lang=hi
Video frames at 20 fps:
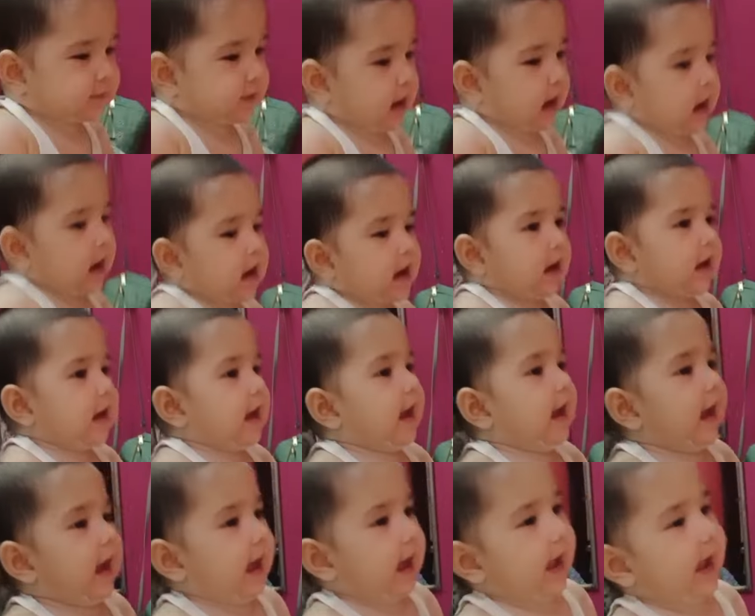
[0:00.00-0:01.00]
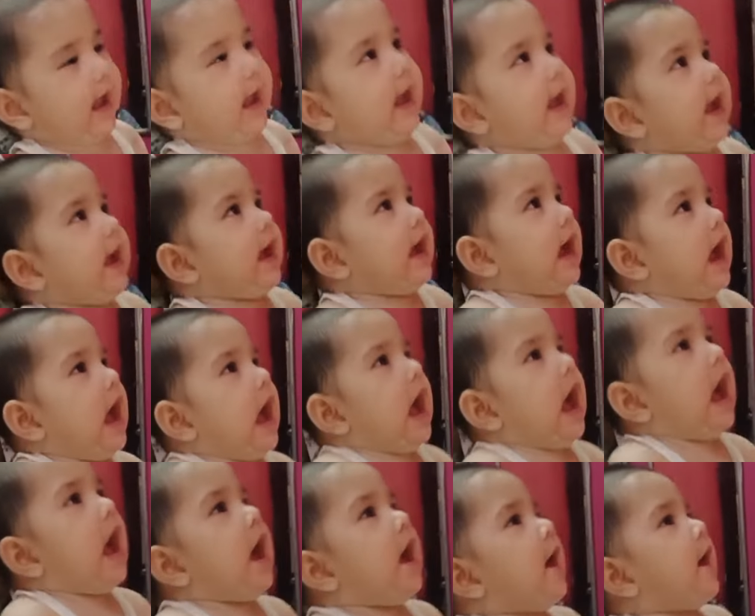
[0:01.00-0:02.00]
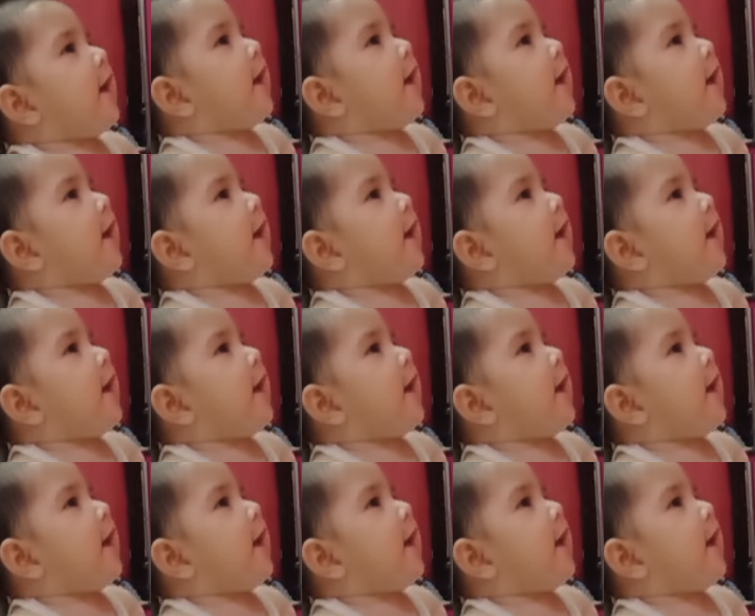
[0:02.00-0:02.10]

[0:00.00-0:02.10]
जो होते हैं ना तो वो बस मैंने बनाए थे